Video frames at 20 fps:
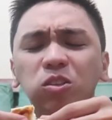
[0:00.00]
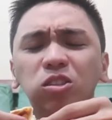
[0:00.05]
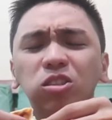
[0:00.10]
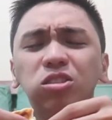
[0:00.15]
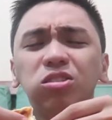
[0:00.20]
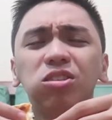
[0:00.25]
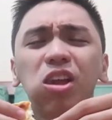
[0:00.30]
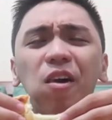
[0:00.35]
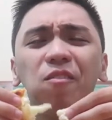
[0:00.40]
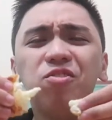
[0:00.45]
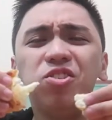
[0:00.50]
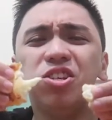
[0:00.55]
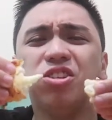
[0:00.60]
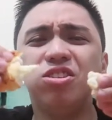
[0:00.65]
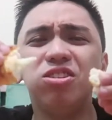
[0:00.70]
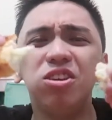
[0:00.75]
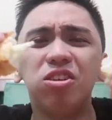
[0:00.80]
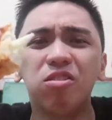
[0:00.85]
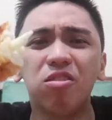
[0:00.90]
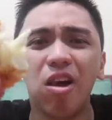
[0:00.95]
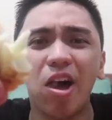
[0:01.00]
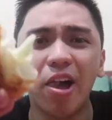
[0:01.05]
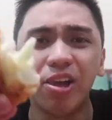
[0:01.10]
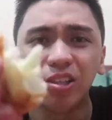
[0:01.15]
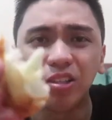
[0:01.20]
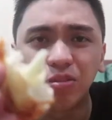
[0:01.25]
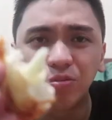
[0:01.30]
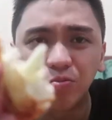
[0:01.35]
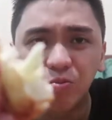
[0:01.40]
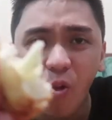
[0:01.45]
Yung stuff juicy
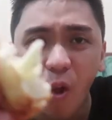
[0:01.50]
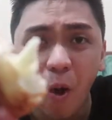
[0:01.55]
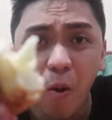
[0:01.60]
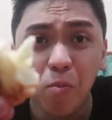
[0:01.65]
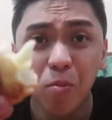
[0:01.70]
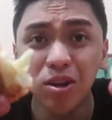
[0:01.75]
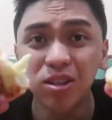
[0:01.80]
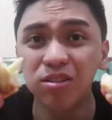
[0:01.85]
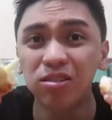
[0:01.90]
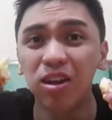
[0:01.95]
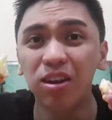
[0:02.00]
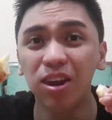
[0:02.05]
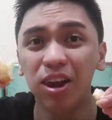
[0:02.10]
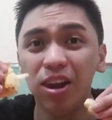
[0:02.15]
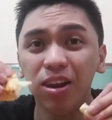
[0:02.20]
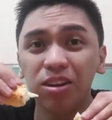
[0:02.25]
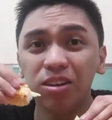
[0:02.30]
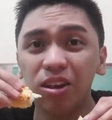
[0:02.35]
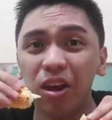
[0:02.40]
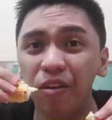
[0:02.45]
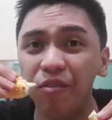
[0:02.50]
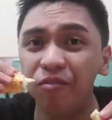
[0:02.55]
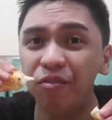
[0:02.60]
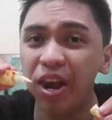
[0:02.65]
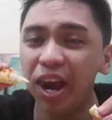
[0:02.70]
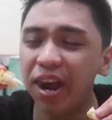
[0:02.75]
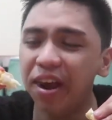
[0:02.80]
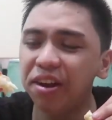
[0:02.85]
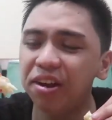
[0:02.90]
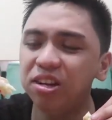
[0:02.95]
class, yung mozzarella niya,
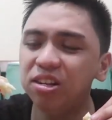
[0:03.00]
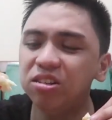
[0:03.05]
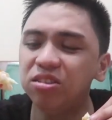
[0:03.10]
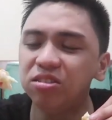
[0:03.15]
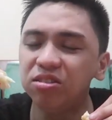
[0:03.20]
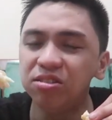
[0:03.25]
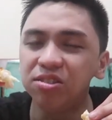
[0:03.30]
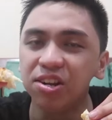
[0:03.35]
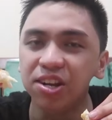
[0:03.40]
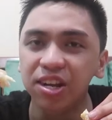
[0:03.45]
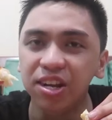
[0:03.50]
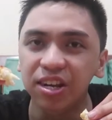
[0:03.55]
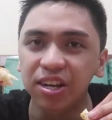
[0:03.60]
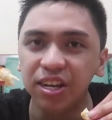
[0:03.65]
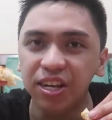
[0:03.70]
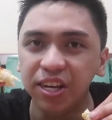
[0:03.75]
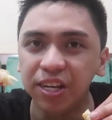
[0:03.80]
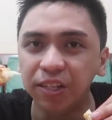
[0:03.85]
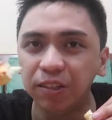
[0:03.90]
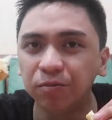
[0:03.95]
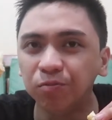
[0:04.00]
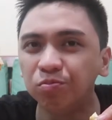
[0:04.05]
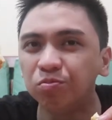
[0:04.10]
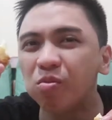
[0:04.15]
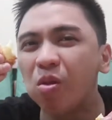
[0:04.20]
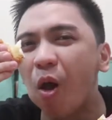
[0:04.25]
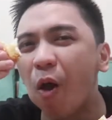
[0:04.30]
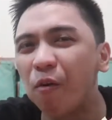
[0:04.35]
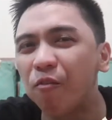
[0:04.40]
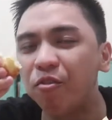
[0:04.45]
very stringy,
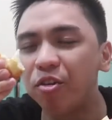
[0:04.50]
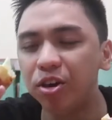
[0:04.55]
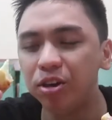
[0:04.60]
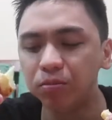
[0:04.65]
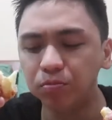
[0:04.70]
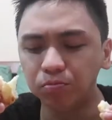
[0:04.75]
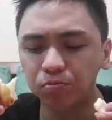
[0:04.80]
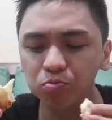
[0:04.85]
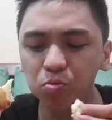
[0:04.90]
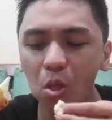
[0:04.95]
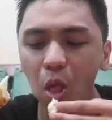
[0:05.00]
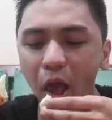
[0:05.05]
firm.